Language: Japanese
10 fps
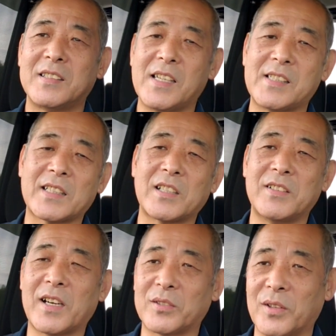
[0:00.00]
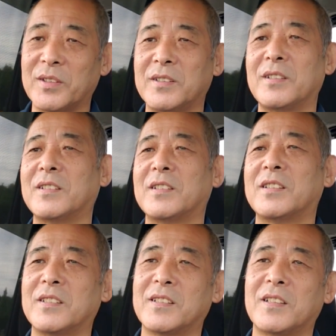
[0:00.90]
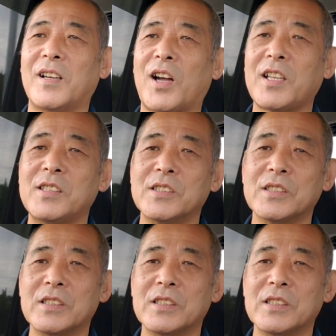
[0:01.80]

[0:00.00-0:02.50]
手伝ってくれると、あれ